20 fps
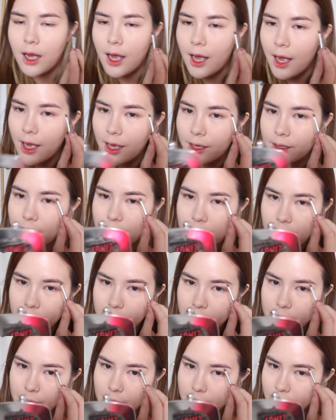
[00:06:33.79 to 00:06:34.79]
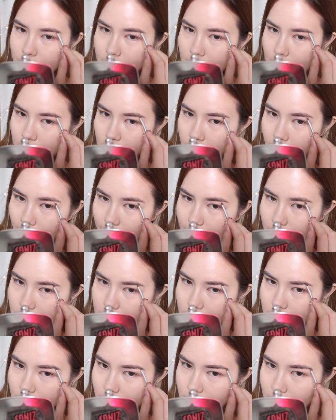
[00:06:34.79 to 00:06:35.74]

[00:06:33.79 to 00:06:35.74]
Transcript: หาที่มันเป็นแบบเนื้อแว็กซ์